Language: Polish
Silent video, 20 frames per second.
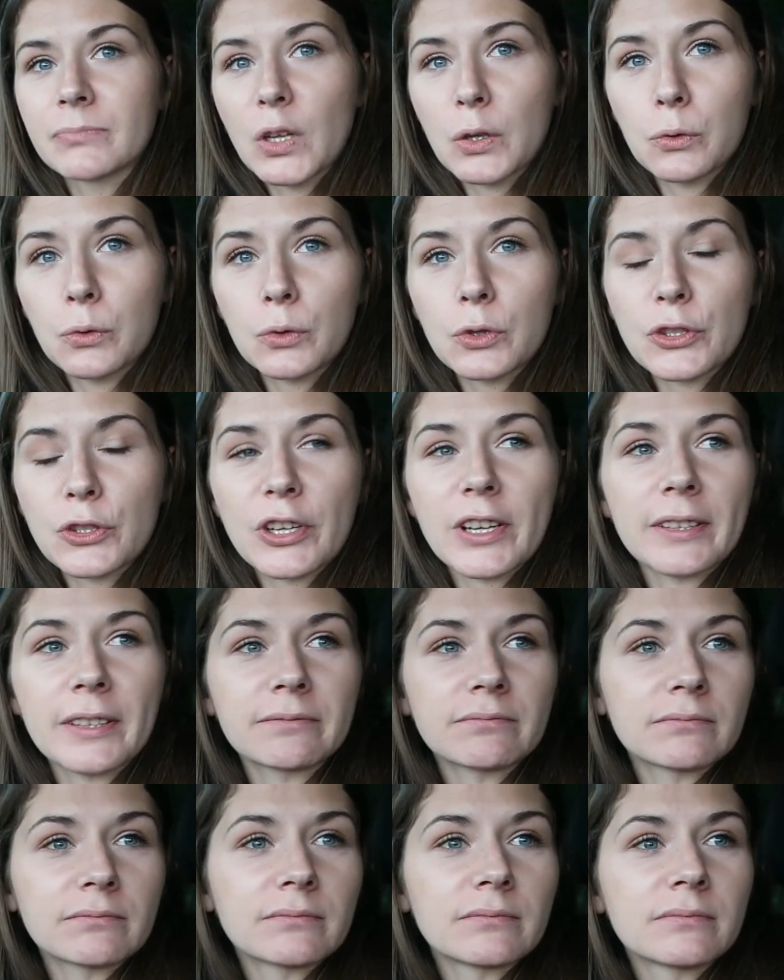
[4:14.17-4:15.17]
Kurczę,
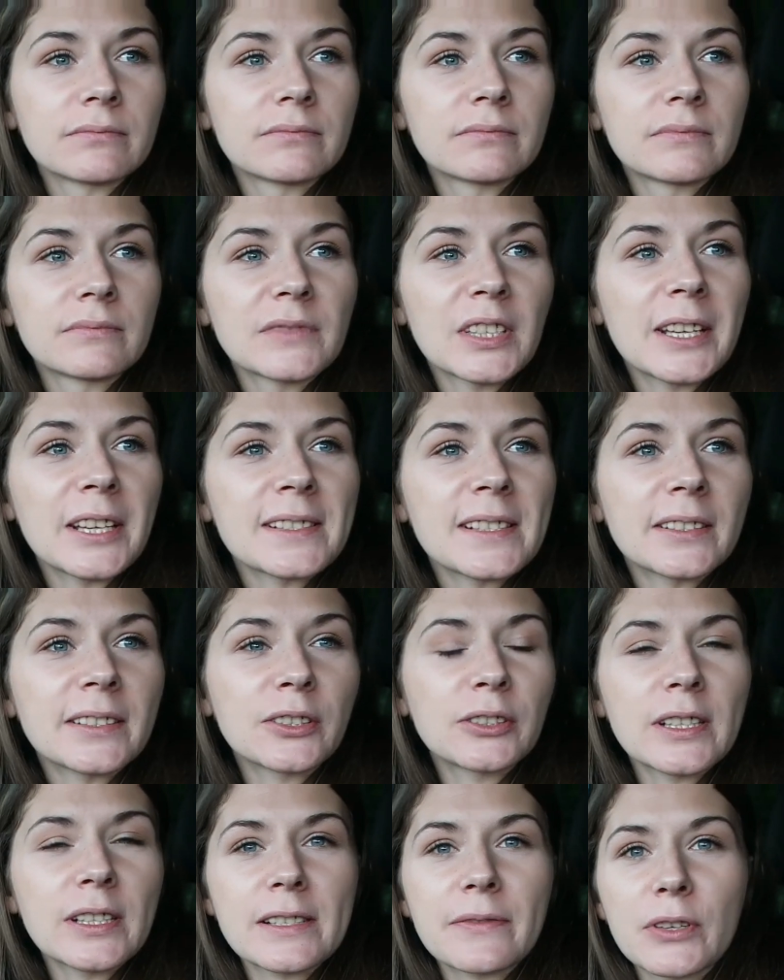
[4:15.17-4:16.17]
nie chcę
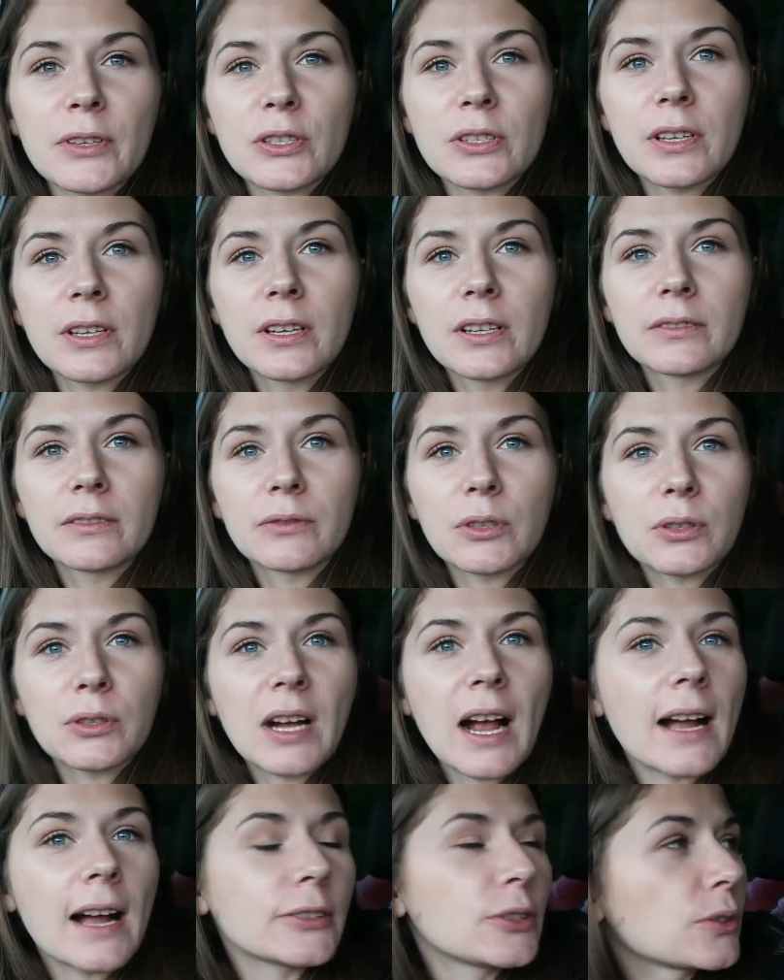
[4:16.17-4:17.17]
tego nazwać... No
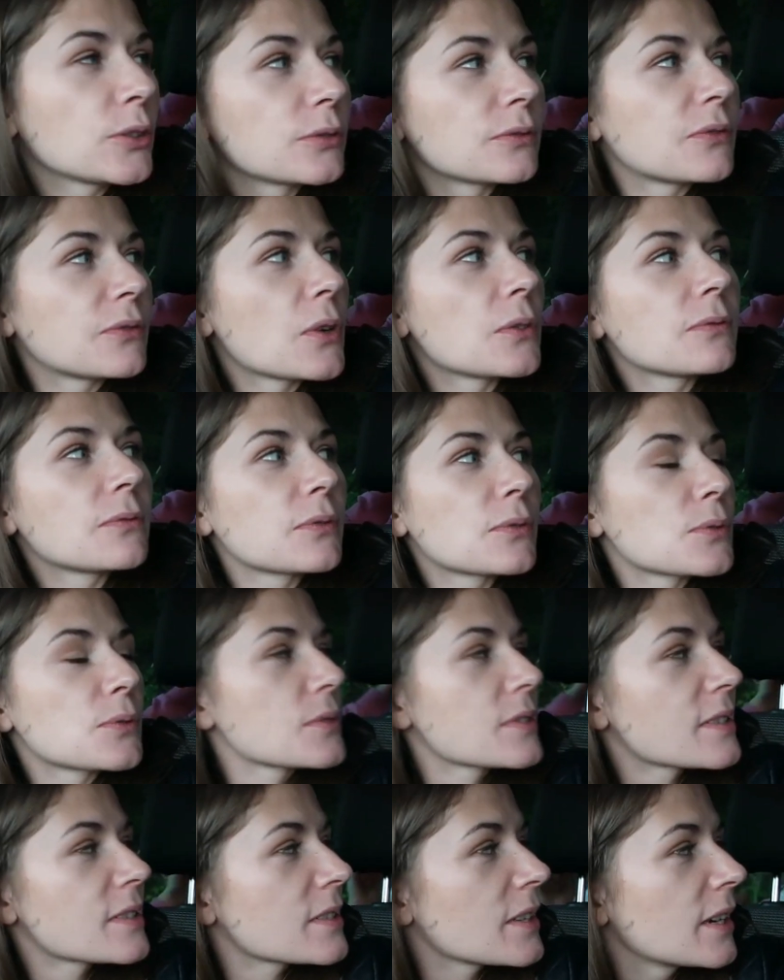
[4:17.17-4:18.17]
kanion,
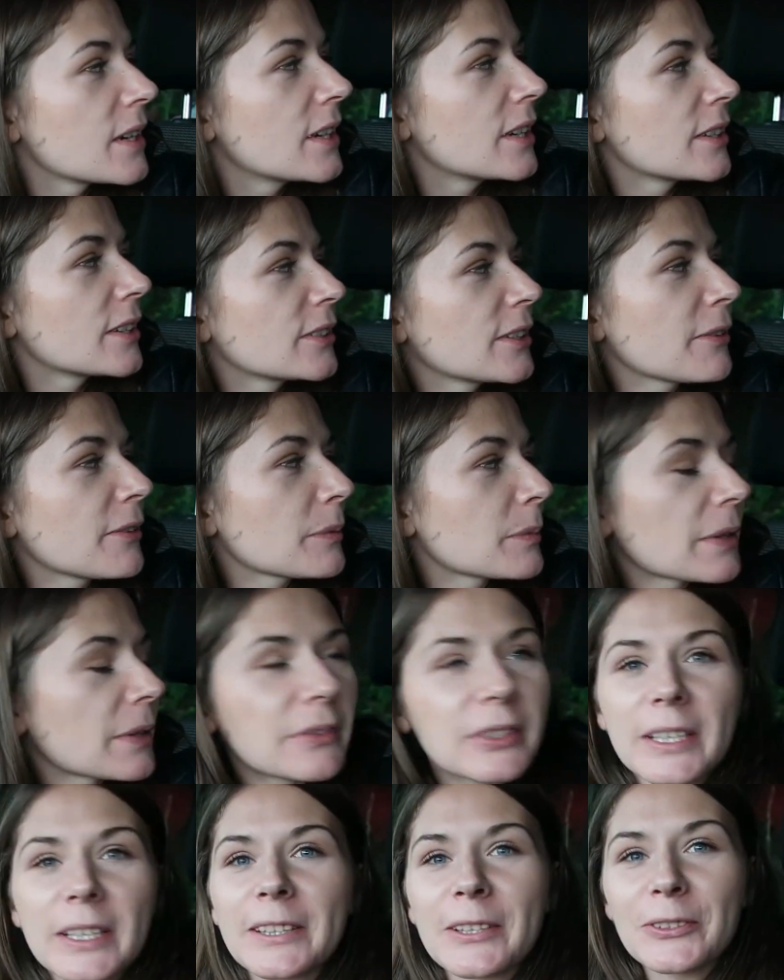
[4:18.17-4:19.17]
wąwóz, nie wiem
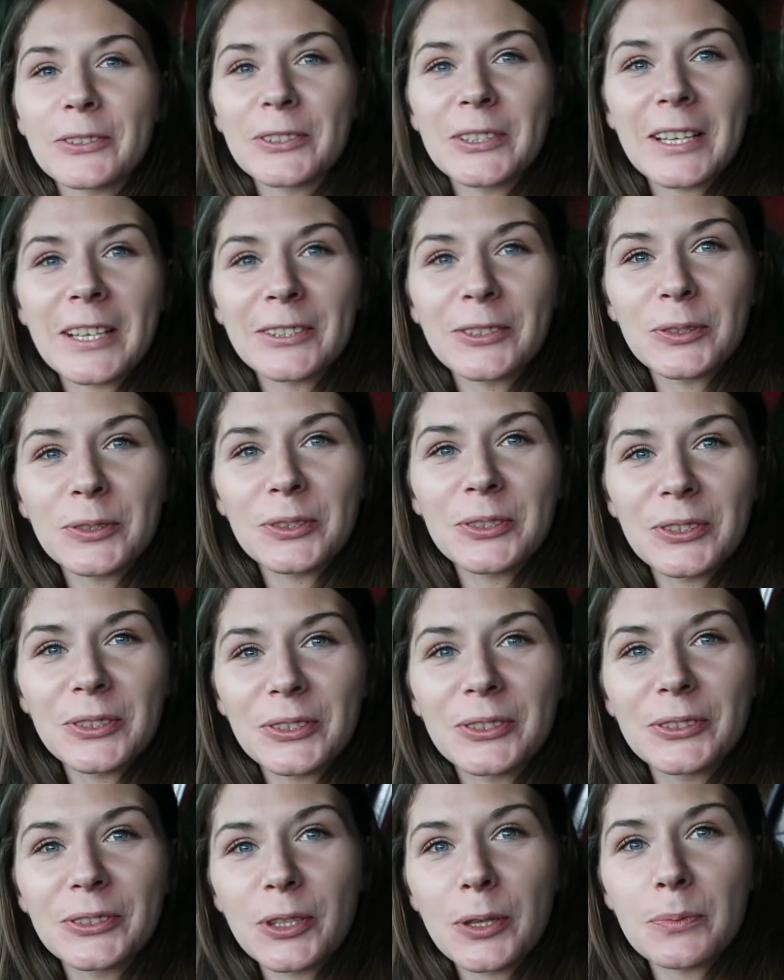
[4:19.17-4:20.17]
nawet jak, jak to
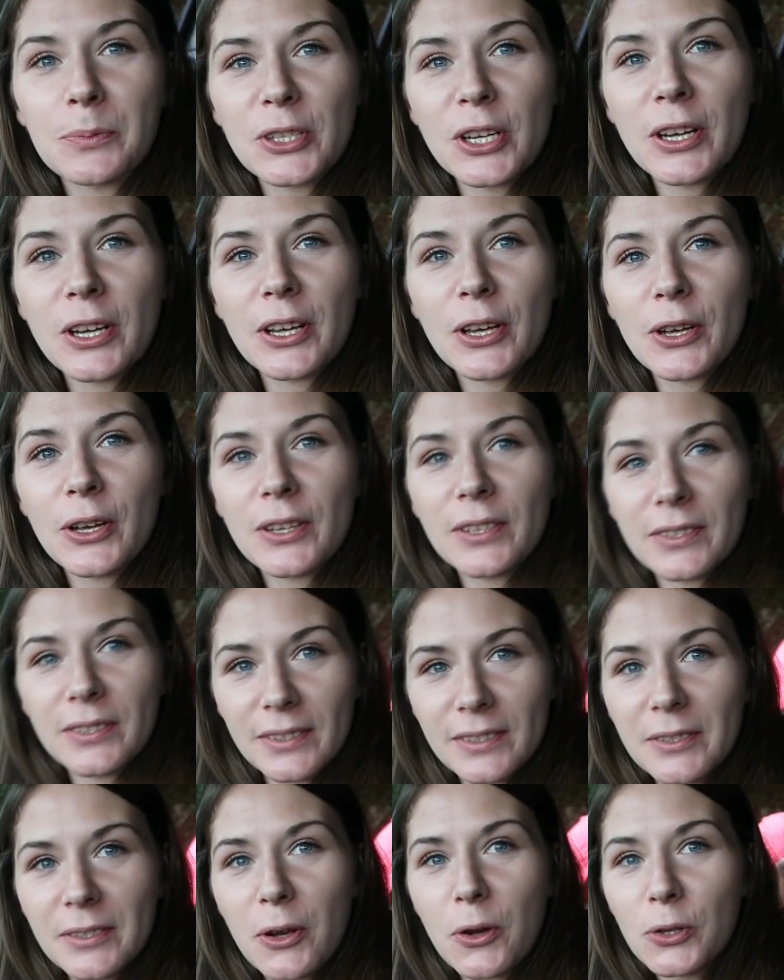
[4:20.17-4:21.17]
dobrze
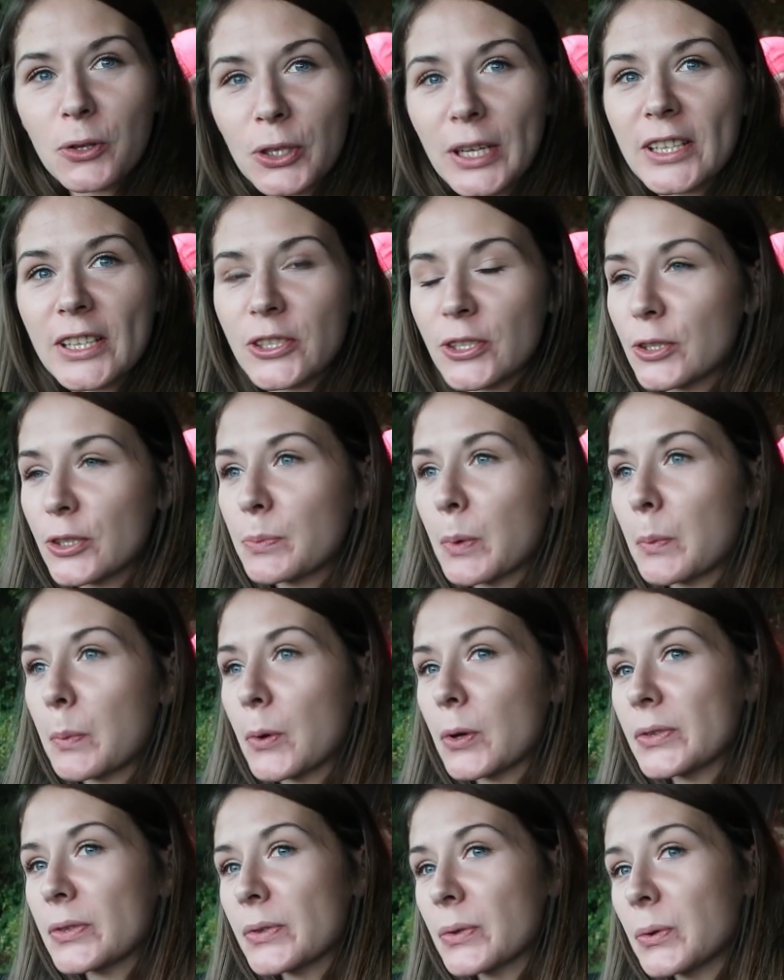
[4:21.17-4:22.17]
określić po
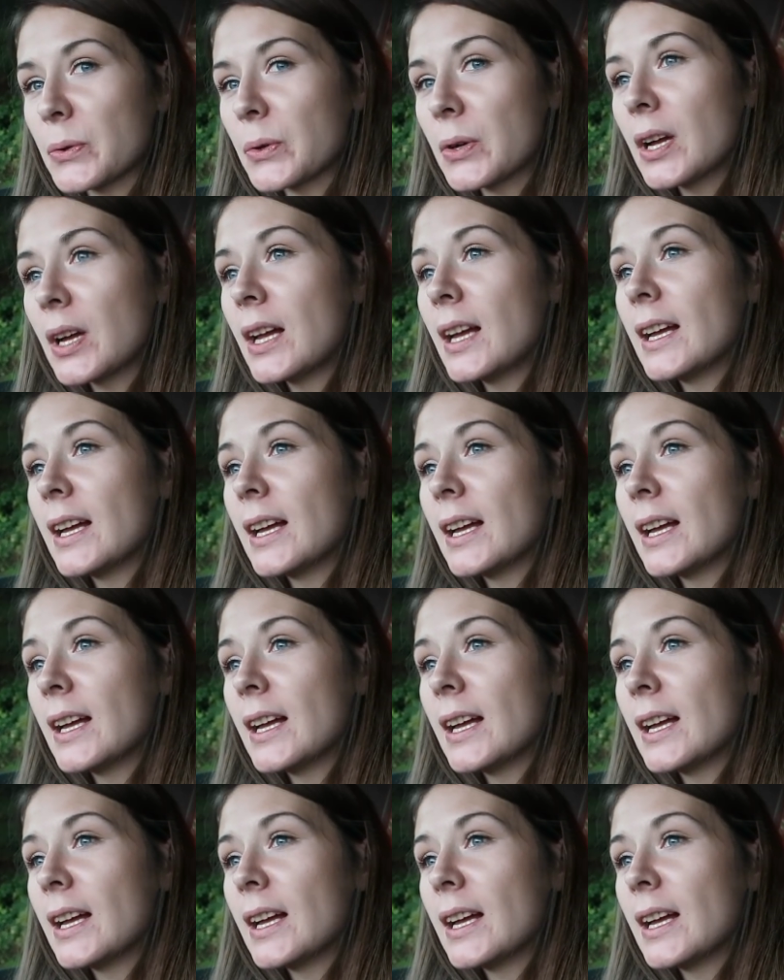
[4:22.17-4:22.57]
polsku.